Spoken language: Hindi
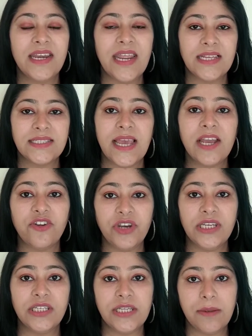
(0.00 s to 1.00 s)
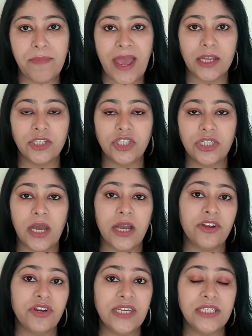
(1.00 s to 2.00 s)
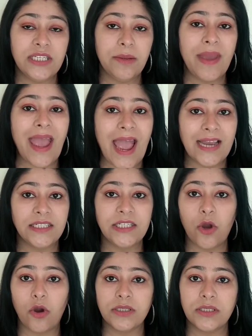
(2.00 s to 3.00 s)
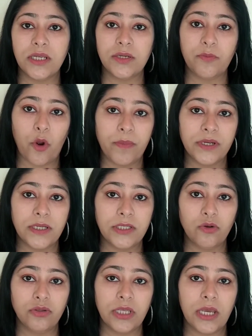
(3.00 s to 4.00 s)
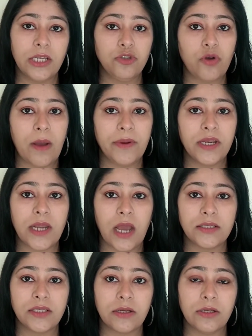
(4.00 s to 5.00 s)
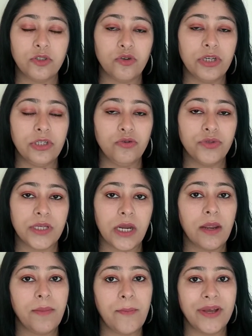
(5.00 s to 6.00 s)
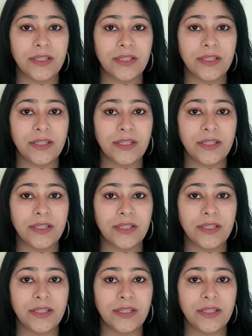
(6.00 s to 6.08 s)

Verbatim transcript: नेक्स्ट है ग्रीन टी बैग जी हाँ ग्रीन टी में एंटीऑक्सीडेंट प्रॉपर्टीज होते हैं जो आपके डार्क सर्कल्स को रिड्यूस करने में